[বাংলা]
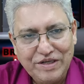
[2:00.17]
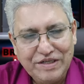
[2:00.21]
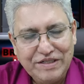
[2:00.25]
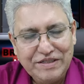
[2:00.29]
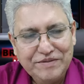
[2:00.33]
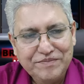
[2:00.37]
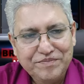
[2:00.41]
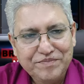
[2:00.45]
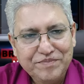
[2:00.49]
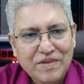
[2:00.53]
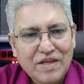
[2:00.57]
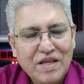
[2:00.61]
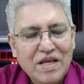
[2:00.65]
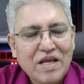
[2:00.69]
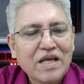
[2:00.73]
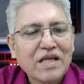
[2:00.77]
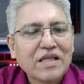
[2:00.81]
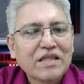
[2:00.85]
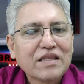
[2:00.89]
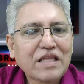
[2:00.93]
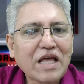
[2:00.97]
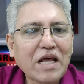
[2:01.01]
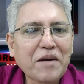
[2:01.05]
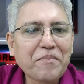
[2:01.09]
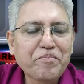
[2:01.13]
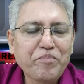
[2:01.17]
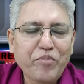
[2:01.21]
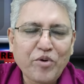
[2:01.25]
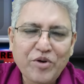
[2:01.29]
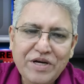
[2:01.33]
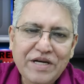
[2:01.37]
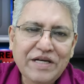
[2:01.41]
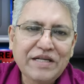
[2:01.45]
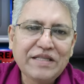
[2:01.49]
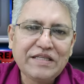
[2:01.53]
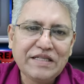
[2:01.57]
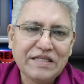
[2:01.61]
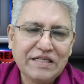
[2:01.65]
হয়নি তার
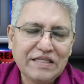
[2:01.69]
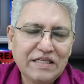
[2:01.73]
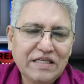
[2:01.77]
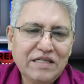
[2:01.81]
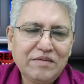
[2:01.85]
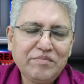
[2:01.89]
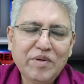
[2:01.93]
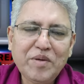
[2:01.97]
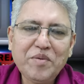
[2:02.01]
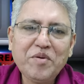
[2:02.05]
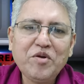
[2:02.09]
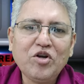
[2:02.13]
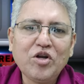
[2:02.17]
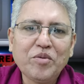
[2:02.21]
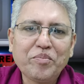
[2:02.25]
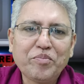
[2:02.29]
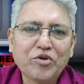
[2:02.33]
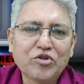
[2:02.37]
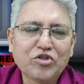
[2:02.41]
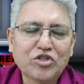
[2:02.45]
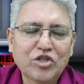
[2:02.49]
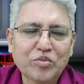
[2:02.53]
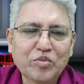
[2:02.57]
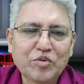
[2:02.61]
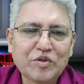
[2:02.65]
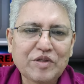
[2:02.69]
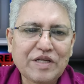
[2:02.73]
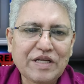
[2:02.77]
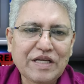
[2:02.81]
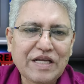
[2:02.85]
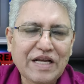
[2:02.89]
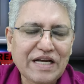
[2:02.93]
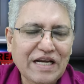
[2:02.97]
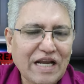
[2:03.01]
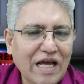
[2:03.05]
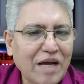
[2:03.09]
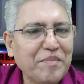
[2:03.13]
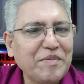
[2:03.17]
পরের দিনই বিভিন্ন
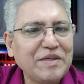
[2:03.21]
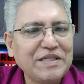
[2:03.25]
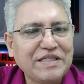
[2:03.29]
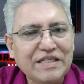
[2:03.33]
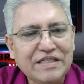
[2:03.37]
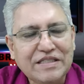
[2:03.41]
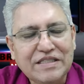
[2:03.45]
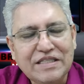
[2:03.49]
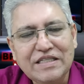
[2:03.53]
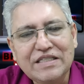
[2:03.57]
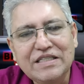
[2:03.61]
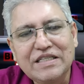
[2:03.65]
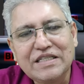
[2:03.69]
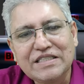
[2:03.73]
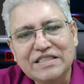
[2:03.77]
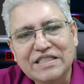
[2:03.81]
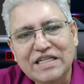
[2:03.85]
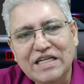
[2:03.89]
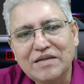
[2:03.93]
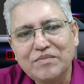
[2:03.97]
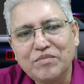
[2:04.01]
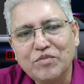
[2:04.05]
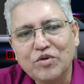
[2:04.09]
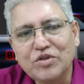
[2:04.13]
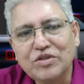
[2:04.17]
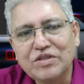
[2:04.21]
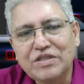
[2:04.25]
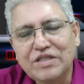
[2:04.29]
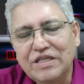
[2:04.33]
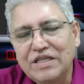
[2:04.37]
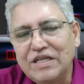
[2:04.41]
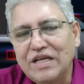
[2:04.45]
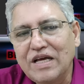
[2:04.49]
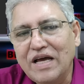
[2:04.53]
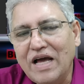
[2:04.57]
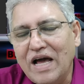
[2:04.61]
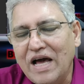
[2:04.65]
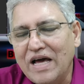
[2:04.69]
পত্রপত্রিকার নাম এসেছে যে সেই
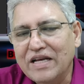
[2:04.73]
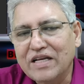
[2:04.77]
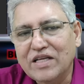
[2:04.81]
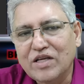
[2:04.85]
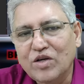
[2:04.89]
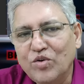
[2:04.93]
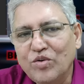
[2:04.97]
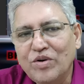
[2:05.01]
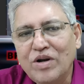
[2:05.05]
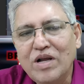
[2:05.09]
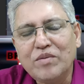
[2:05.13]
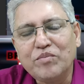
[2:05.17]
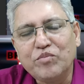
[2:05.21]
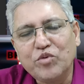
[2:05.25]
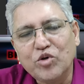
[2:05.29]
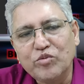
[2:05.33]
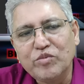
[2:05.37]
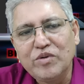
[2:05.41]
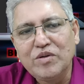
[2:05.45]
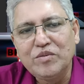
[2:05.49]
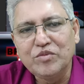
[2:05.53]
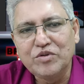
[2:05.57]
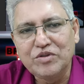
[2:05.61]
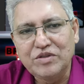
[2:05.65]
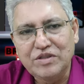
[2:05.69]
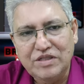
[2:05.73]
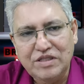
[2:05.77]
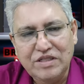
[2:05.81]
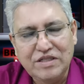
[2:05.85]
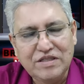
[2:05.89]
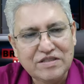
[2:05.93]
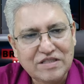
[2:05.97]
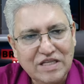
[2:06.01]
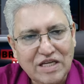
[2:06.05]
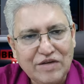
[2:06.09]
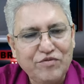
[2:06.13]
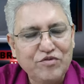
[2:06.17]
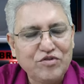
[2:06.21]
মন্ত্রী আর কেউ না ভূমি মন্ত্রী
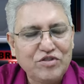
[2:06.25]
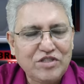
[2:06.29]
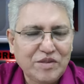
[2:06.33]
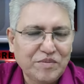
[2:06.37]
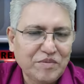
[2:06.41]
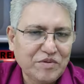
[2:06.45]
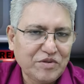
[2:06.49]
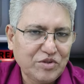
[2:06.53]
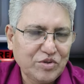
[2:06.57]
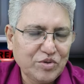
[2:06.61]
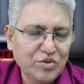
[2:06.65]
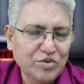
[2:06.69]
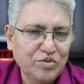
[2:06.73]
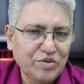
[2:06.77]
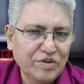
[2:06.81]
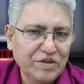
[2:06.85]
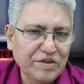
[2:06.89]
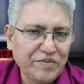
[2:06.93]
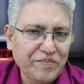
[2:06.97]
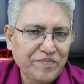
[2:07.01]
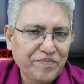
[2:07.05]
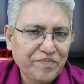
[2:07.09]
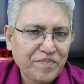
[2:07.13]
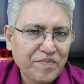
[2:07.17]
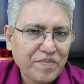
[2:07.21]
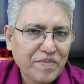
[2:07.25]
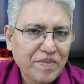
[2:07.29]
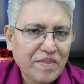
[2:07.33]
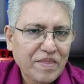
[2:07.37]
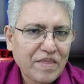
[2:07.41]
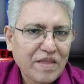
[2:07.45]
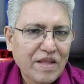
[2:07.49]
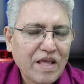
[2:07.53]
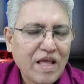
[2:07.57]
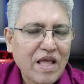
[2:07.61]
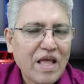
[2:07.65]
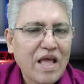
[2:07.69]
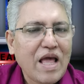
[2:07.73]
সাইফুজ্জামান চৌধুরী
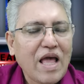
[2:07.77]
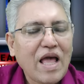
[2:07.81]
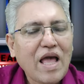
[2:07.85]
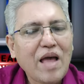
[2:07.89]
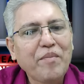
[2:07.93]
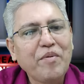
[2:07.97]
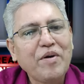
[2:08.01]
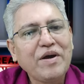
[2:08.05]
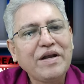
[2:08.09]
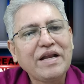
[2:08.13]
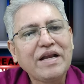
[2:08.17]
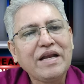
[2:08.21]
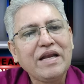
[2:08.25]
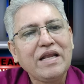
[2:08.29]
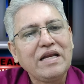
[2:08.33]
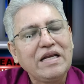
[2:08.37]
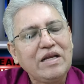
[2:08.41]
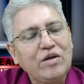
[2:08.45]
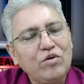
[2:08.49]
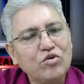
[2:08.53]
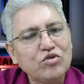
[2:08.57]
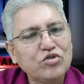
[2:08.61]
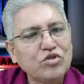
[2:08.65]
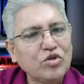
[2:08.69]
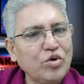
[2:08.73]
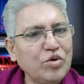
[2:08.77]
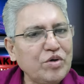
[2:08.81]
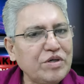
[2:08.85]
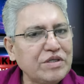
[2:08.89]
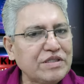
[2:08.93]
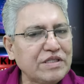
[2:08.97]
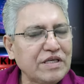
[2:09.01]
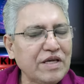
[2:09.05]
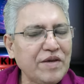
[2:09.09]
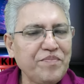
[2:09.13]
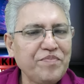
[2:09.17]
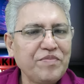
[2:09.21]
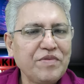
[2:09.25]
এবং এটা নিয়ে নিউজও
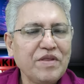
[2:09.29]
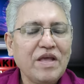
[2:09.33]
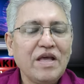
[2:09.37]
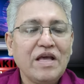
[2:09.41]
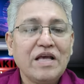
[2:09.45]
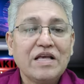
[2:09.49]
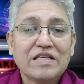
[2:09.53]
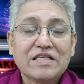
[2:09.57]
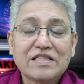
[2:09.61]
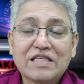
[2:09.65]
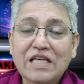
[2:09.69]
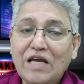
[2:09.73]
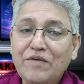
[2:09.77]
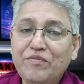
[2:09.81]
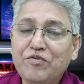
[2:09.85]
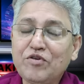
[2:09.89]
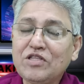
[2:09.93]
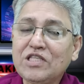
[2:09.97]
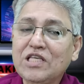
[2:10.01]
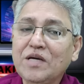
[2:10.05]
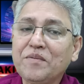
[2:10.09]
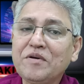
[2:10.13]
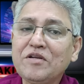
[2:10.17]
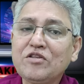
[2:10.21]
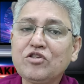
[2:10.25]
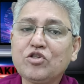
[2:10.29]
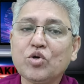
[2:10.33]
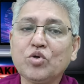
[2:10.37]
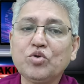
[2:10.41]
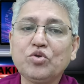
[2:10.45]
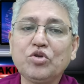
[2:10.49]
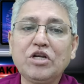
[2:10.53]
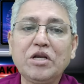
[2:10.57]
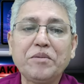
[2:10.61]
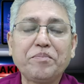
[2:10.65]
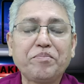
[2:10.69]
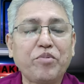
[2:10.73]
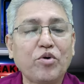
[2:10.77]
হয়েছে সাইফুজ্জামান
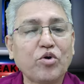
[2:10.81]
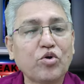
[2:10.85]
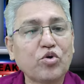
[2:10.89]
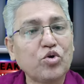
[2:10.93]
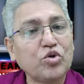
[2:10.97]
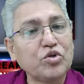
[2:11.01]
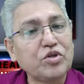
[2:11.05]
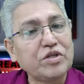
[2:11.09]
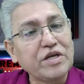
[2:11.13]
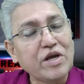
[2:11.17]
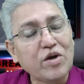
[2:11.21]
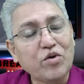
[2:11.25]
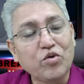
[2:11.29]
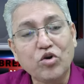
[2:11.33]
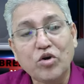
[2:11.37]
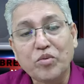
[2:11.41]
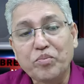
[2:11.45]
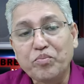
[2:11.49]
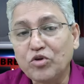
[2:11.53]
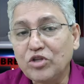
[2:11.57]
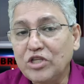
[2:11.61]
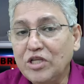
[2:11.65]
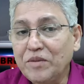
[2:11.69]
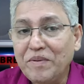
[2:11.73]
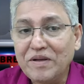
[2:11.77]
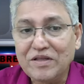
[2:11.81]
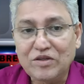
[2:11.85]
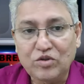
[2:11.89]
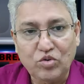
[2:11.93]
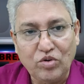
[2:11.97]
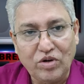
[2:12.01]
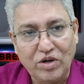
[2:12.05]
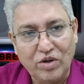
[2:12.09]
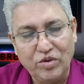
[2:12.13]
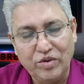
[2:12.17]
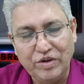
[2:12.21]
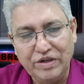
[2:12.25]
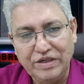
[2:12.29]
চৌধুরীর পক্ষ থেকে কোনো প্রতিবাদ
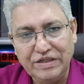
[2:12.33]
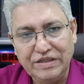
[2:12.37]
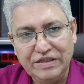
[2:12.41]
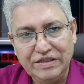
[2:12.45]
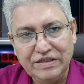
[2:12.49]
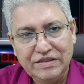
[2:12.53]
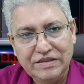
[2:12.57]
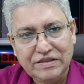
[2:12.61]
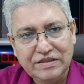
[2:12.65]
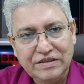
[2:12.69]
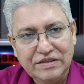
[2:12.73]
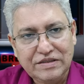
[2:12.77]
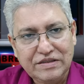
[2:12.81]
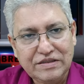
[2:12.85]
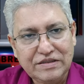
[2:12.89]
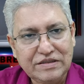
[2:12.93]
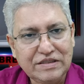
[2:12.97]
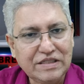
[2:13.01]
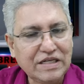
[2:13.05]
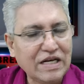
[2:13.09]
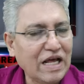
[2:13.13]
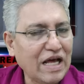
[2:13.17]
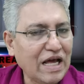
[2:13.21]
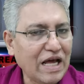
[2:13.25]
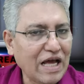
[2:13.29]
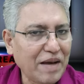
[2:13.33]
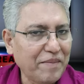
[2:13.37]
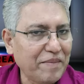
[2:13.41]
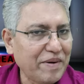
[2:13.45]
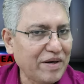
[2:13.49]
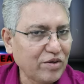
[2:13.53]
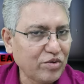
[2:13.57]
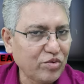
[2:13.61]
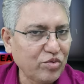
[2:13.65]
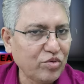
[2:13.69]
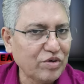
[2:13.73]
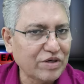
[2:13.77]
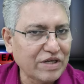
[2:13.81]
করা হয়নি যে না
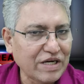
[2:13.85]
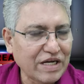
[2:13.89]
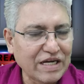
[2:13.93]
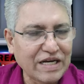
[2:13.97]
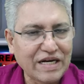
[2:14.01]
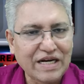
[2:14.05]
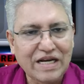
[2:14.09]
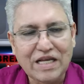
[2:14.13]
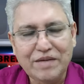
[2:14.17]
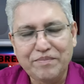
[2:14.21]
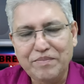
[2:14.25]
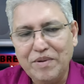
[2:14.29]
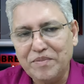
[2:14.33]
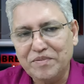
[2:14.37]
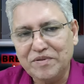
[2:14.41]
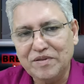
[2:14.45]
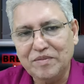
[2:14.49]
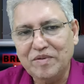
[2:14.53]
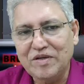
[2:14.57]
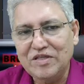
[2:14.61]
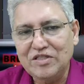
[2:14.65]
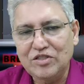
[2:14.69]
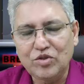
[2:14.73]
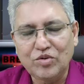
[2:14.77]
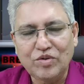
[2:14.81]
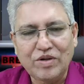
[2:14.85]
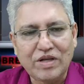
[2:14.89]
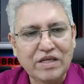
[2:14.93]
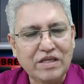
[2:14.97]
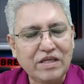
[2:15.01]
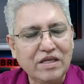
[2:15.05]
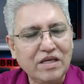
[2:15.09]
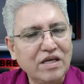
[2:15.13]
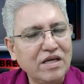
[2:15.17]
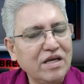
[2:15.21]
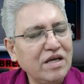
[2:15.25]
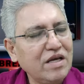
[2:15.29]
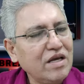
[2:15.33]
আমার কোনো টাকা নাই ব্যবসা বাণিজ্য নাই